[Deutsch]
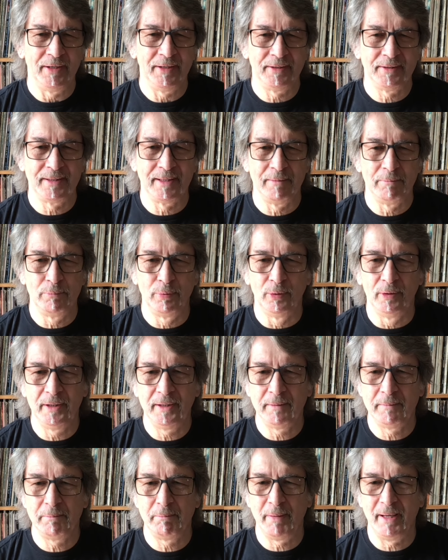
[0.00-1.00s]
ich den
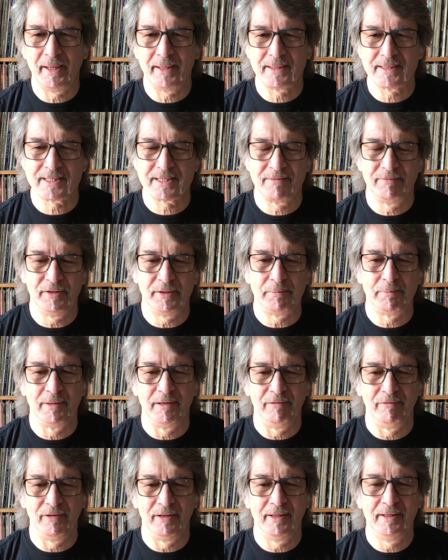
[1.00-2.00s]
Politbands
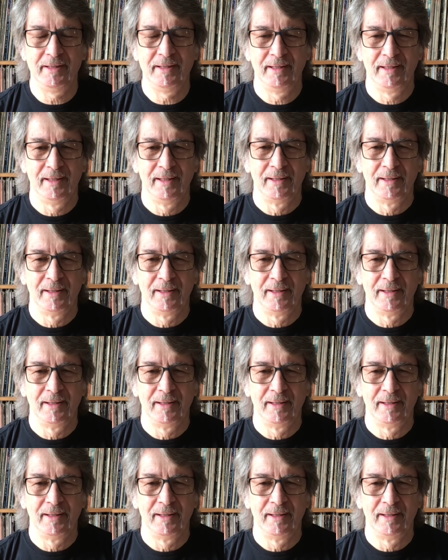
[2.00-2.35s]
widmen will,